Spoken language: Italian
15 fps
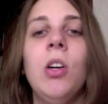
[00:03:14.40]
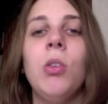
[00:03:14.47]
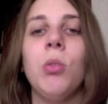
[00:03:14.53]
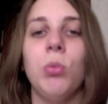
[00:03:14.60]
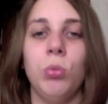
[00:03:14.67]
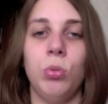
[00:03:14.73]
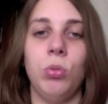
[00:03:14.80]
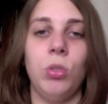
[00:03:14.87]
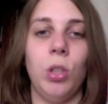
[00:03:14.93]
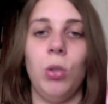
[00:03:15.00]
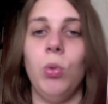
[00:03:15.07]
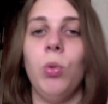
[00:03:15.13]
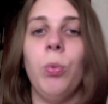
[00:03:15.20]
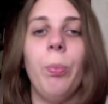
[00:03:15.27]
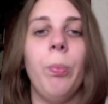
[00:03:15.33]
con tutti i
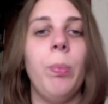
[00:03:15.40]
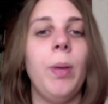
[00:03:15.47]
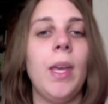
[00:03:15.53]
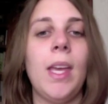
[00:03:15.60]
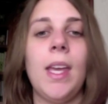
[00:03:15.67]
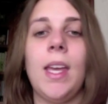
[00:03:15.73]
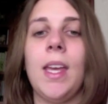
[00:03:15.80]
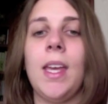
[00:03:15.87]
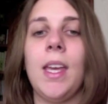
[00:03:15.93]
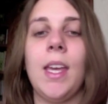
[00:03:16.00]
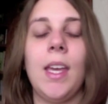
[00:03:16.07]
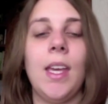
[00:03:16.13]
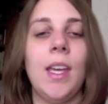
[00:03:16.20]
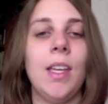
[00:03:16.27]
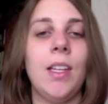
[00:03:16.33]

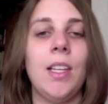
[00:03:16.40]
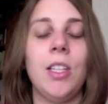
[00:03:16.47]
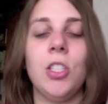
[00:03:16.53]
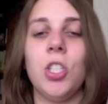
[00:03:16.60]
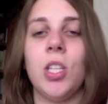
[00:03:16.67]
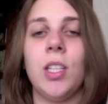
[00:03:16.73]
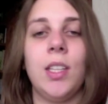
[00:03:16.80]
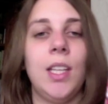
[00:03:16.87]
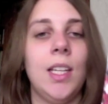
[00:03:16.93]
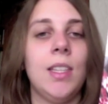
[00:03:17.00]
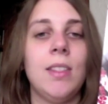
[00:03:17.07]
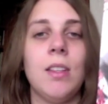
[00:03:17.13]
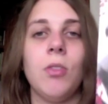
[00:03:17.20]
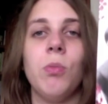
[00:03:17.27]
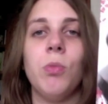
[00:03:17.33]
dubbi, le
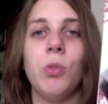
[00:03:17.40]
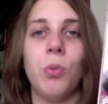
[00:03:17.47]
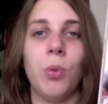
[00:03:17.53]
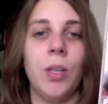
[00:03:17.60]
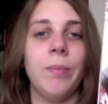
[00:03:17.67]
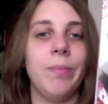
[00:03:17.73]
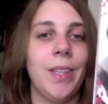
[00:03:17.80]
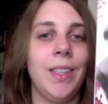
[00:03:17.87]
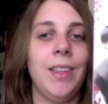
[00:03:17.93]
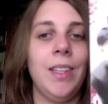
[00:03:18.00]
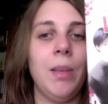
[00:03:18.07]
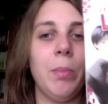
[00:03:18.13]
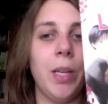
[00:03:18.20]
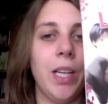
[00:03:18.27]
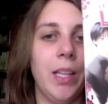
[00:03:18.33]
incertezze comunque
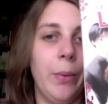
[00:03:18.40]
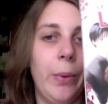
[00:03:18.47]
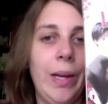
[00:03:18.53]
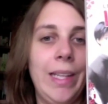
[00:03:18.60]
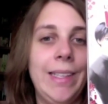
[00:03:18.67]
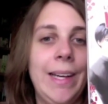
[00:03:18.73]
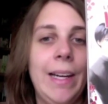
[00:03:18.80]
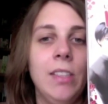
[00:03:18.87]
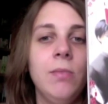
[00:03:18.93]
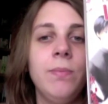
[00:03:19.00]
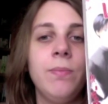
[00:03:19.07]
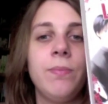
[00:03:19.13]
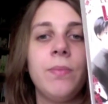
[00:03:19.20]
tipiche di quell'età,